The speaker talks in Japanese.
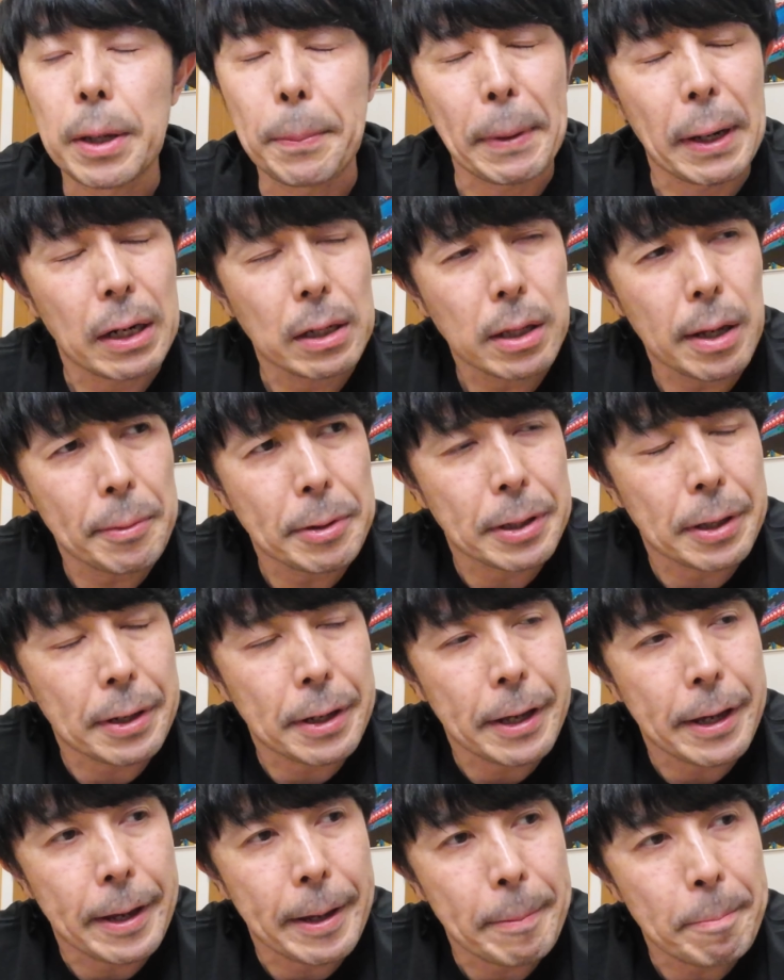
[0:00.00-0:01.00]
やっぱ改めて
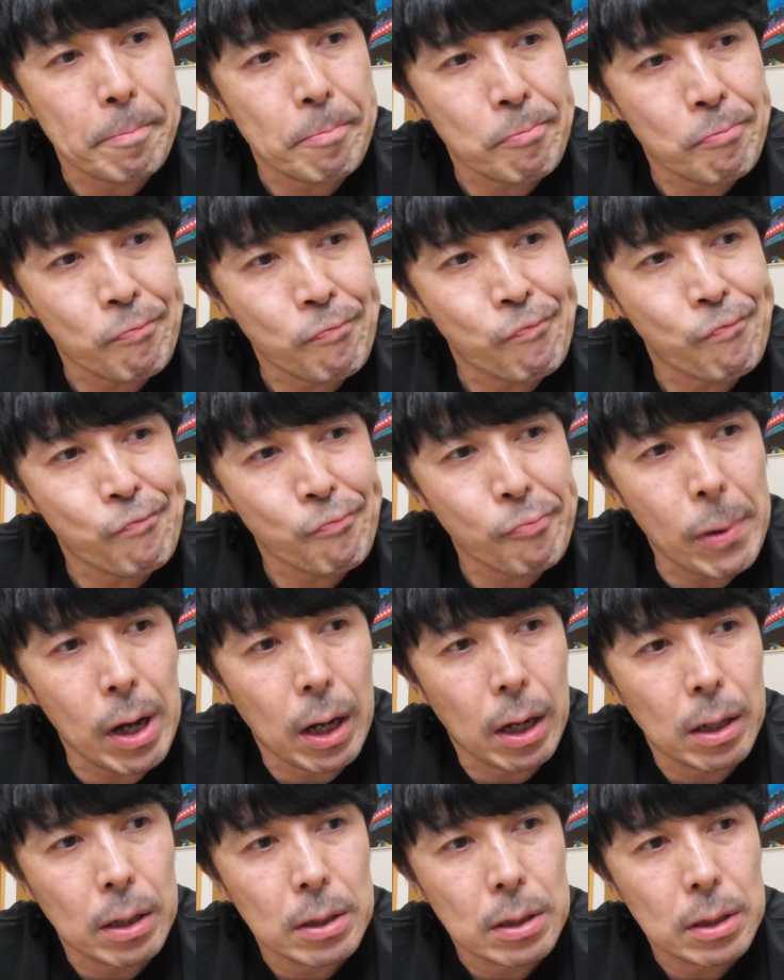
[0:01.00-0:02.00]
ね、うん、ま
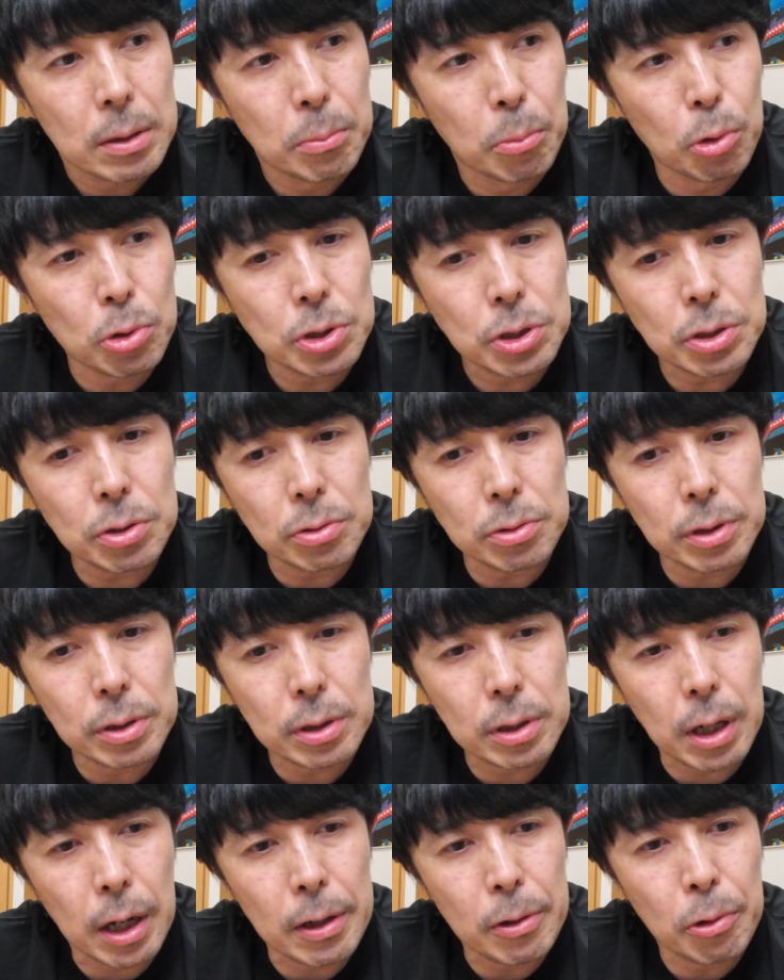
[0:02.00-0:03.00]
あもちろん
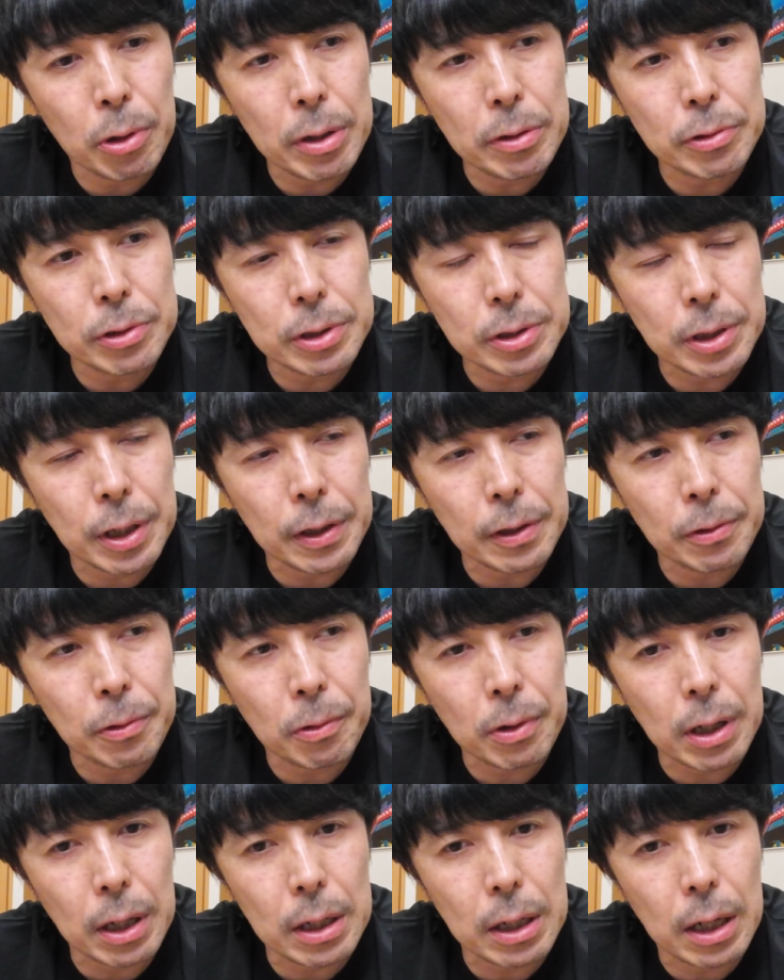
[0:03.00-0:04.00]
解放
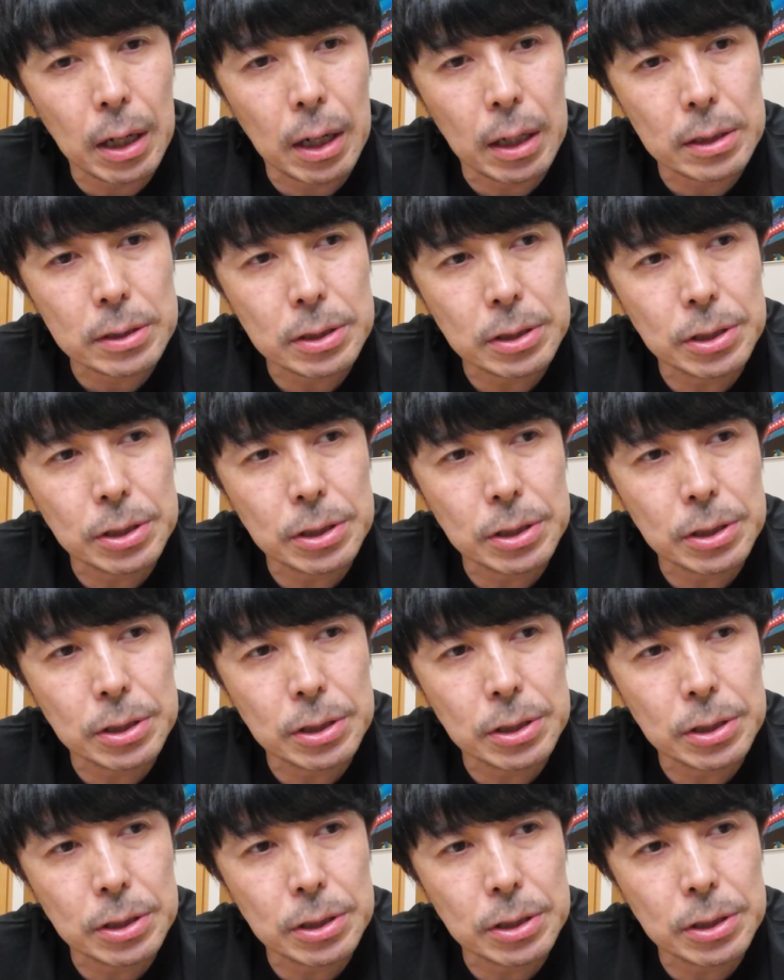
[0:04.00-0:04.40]
F1.4 から